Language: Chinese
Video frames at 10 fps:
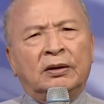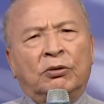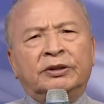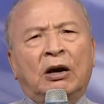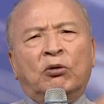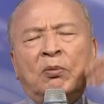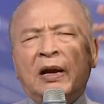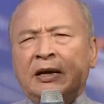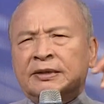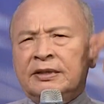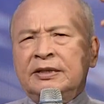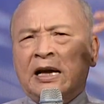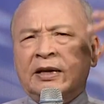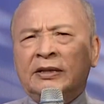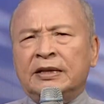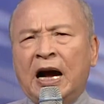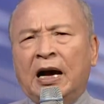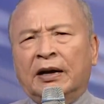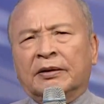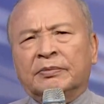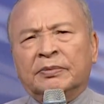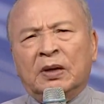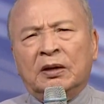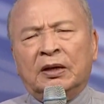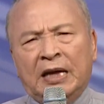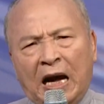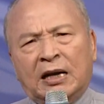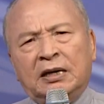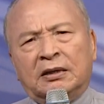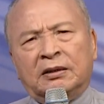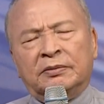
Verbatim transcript: 我想，我们来思想一下，雅各。